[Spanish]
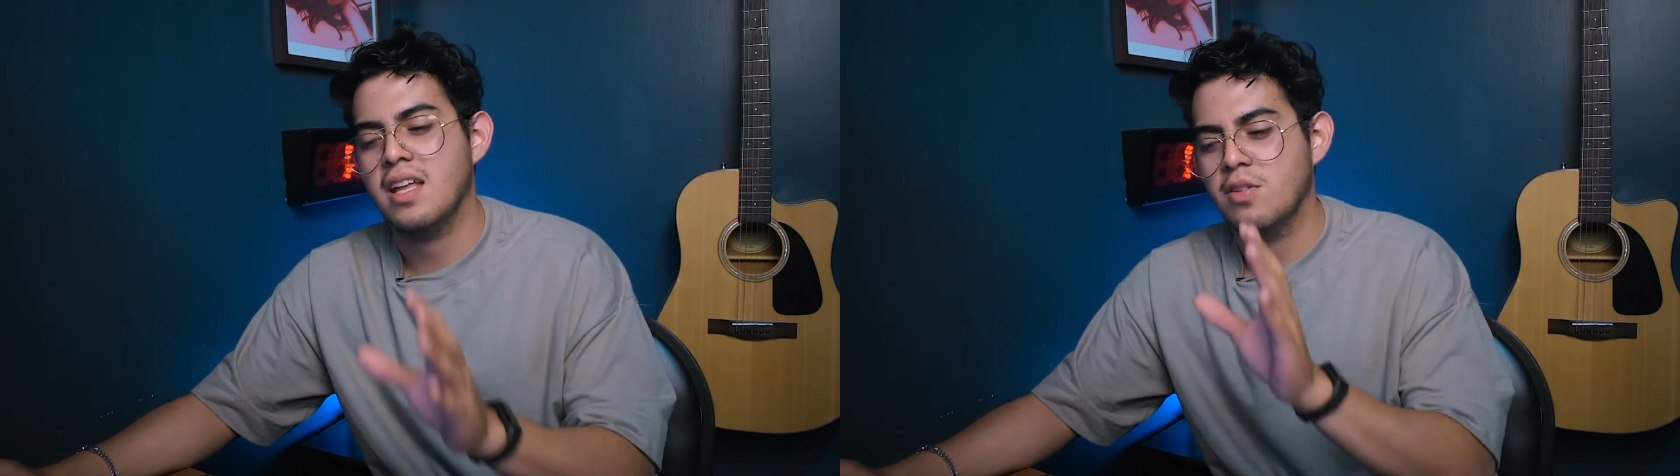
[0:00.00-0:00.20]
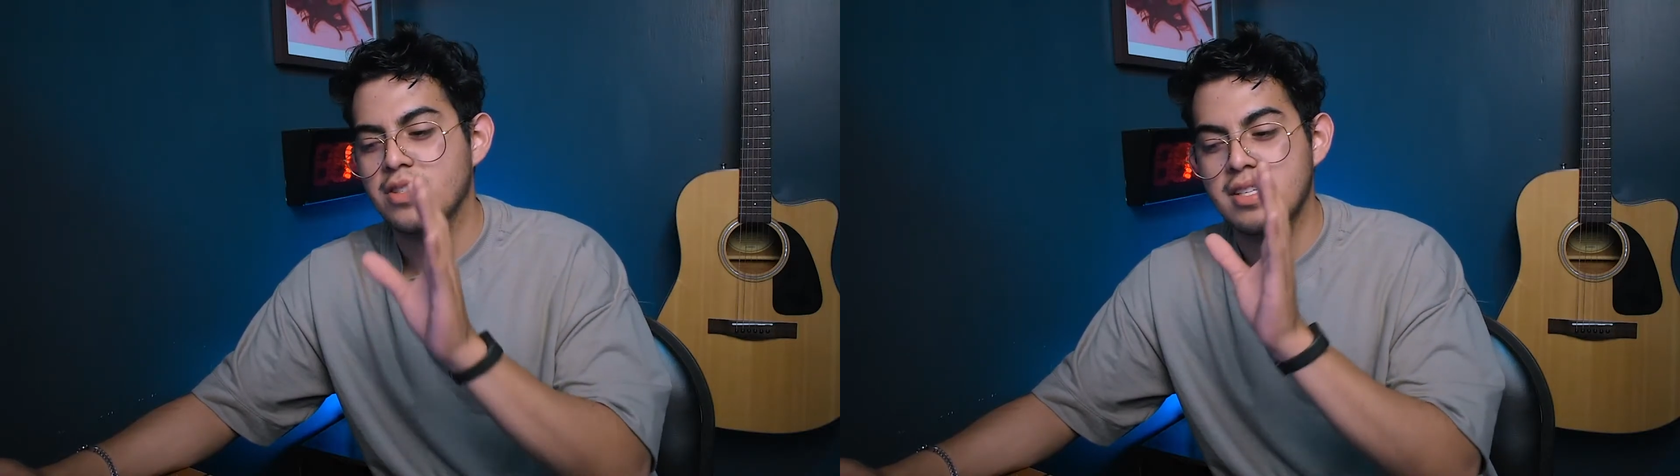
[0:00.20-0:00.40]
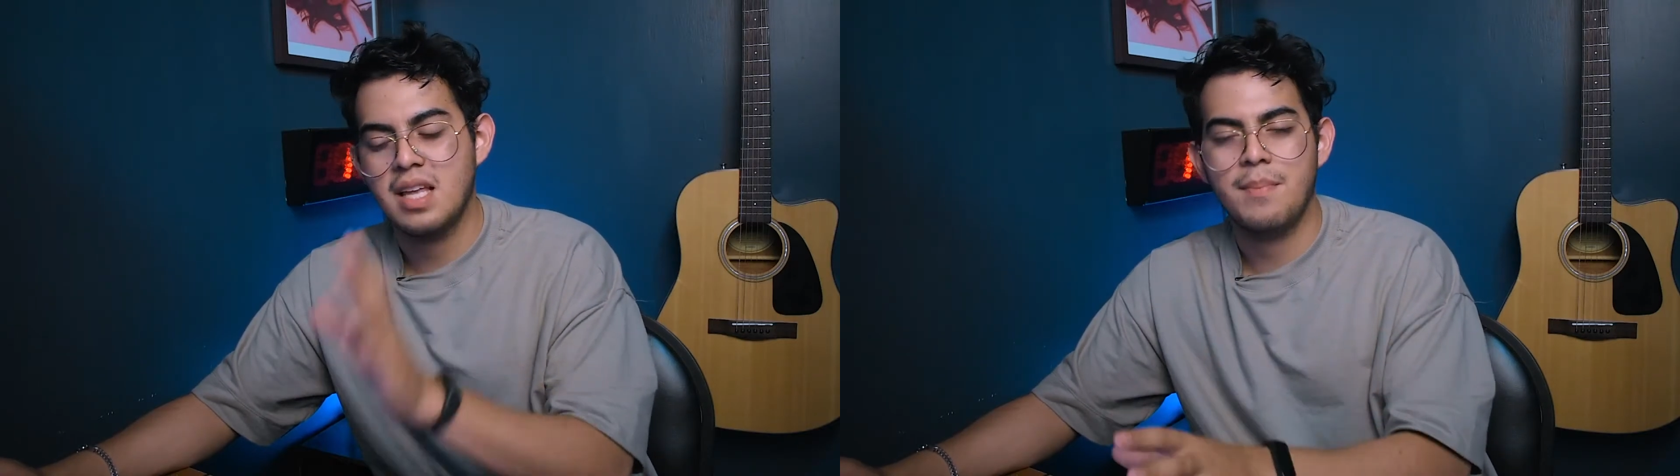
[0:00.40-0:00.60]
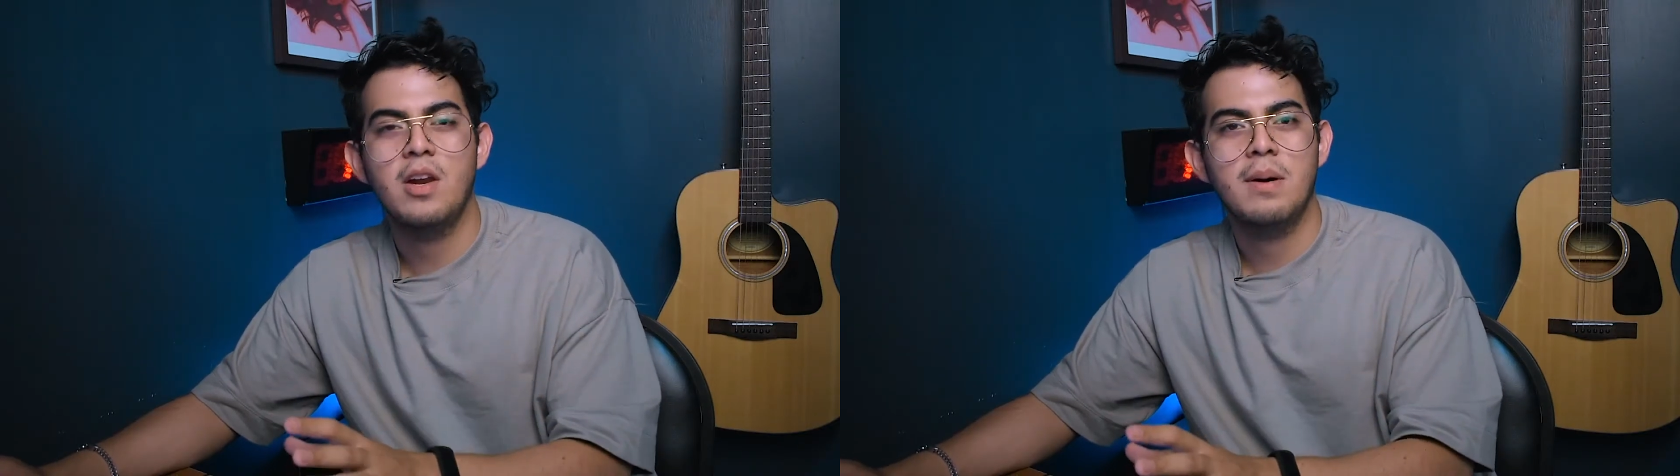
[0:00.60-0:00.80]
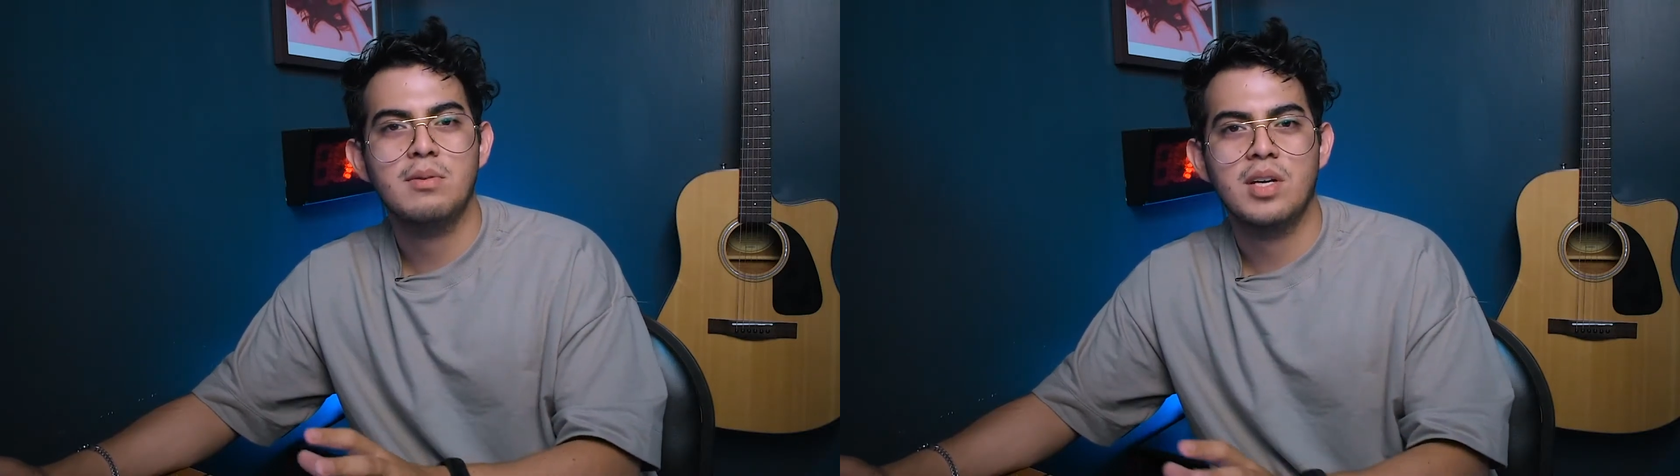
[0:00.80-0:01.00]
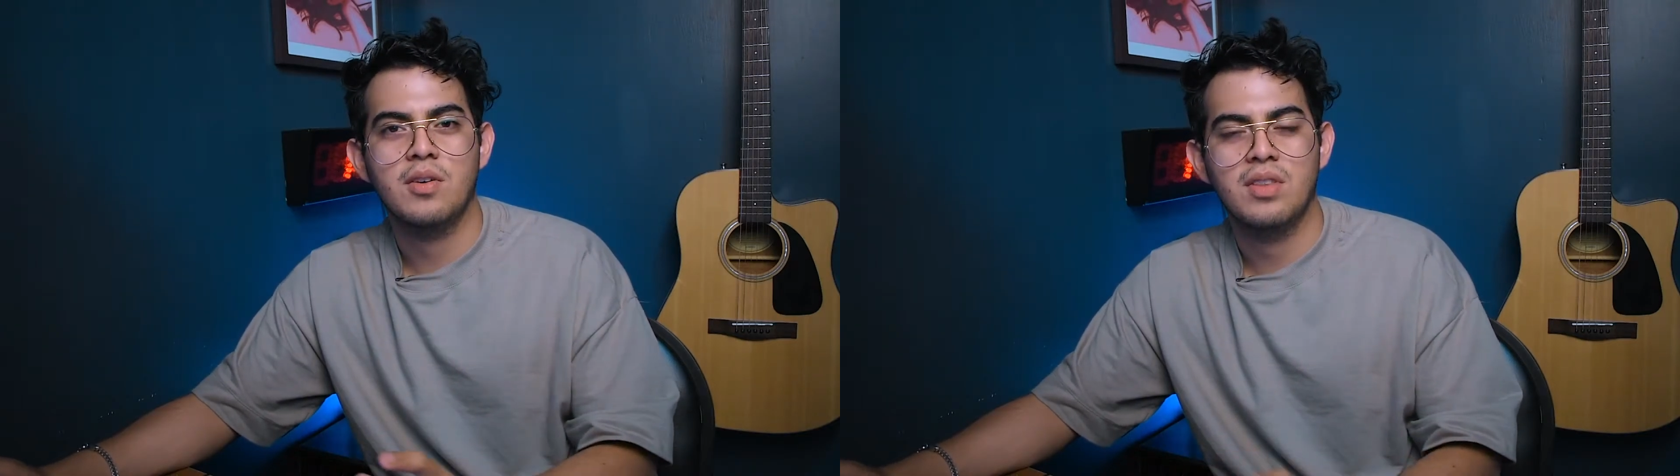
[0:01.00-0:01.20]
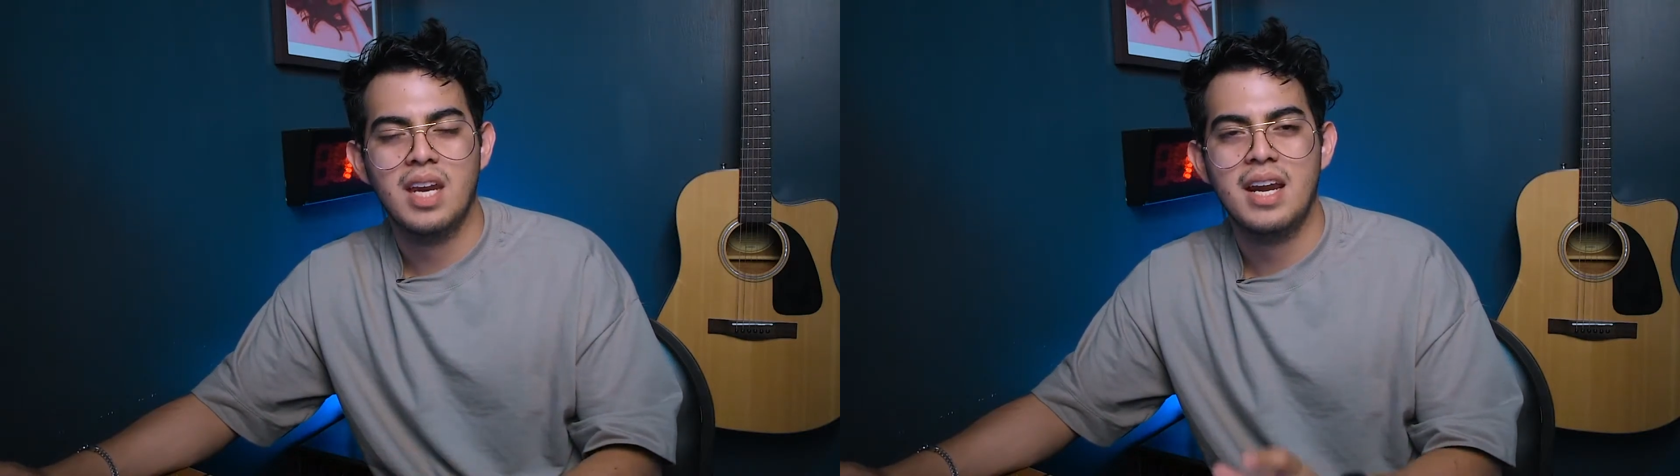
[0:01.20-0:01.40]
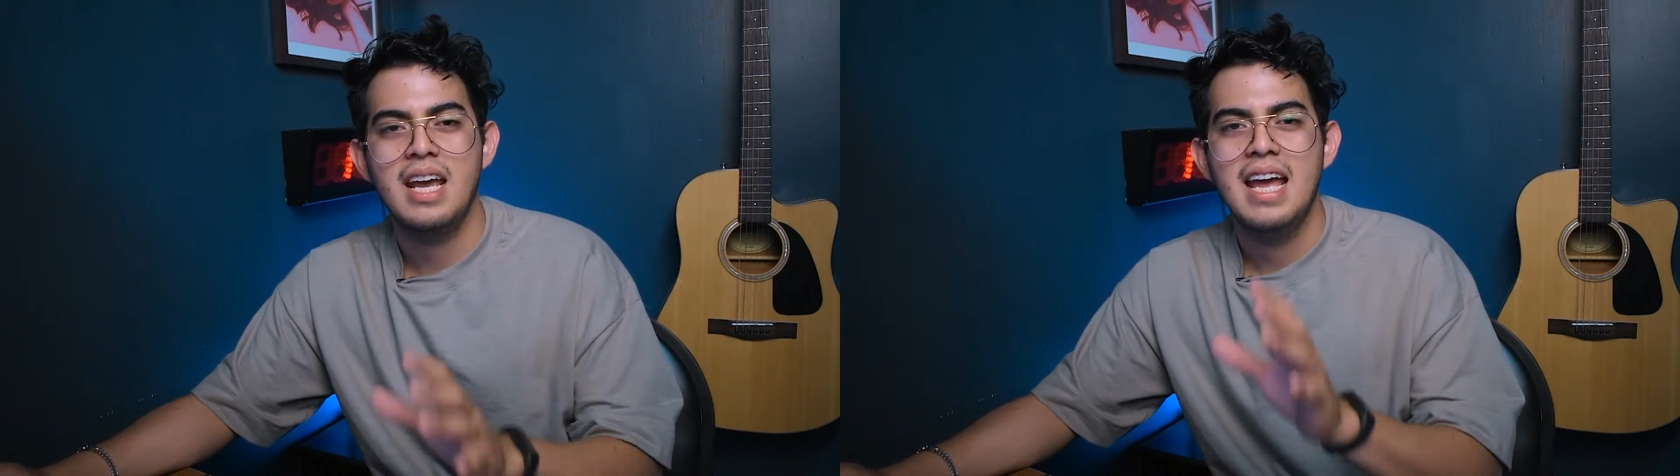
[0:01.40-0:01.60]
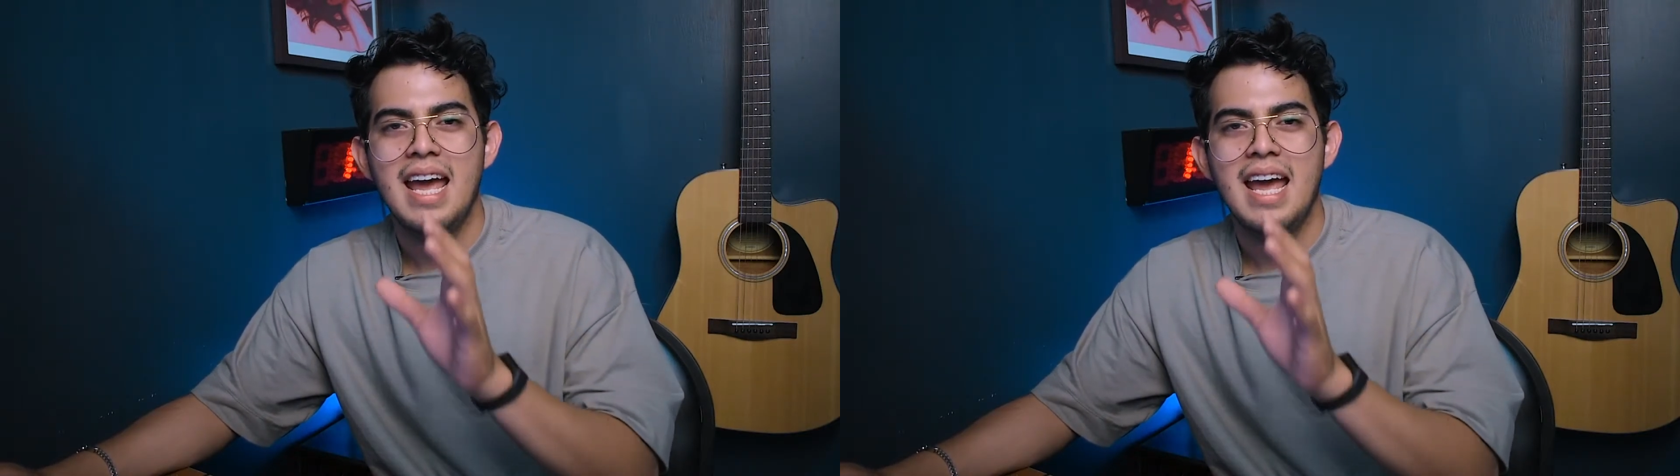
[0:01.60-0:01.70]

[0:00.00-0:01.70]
entonces también lo vamos a encontrar